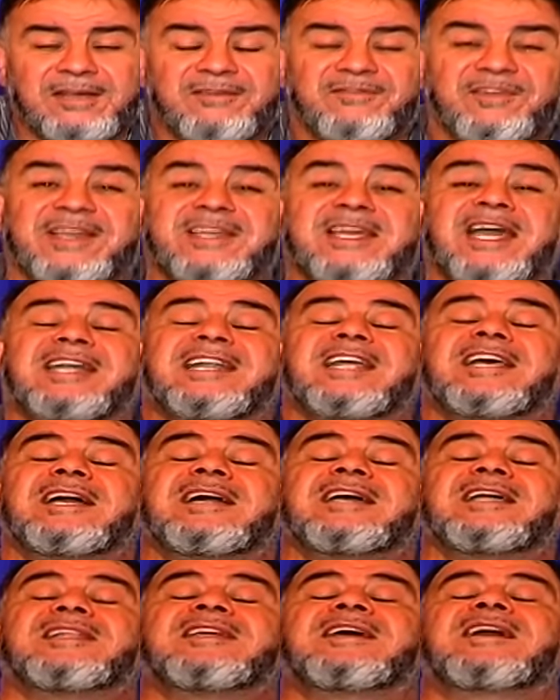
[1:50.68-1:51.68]

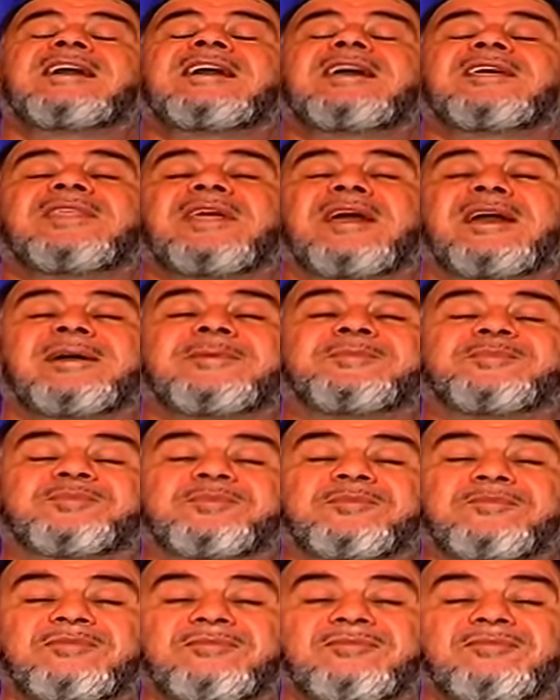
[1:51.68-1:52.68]
فكان لهذا
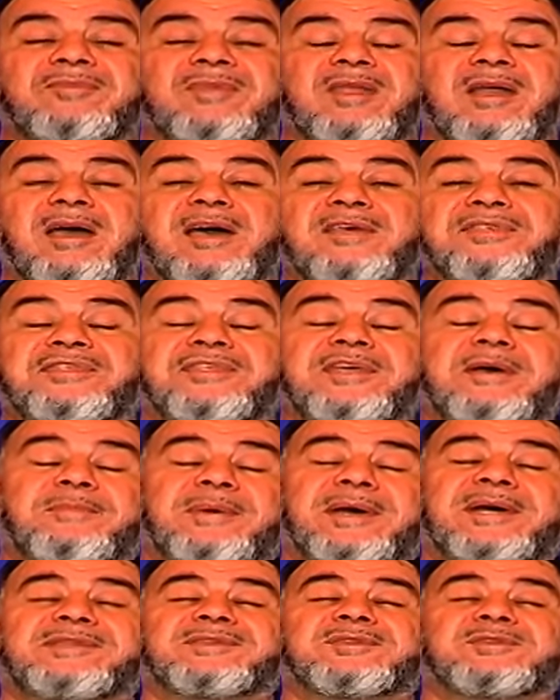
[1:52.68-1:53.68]

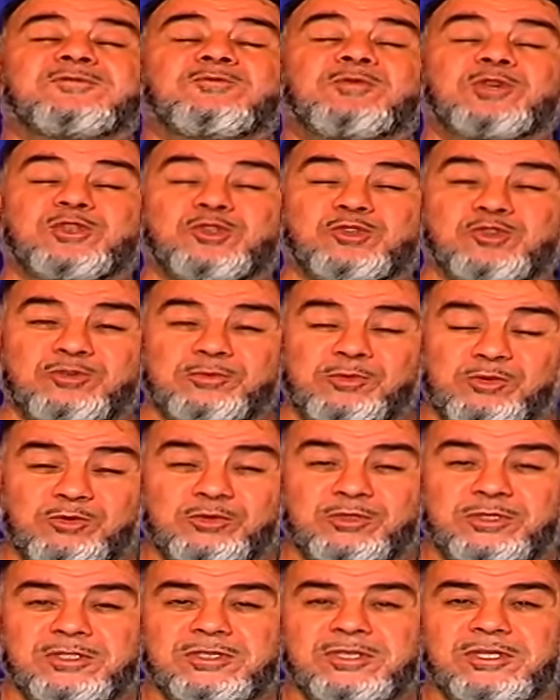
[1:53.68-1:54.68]
الثبات
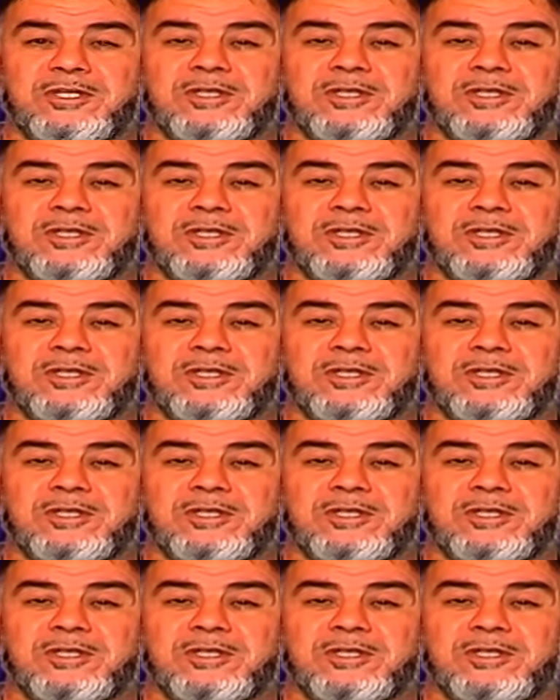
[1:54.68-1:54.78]
والصمود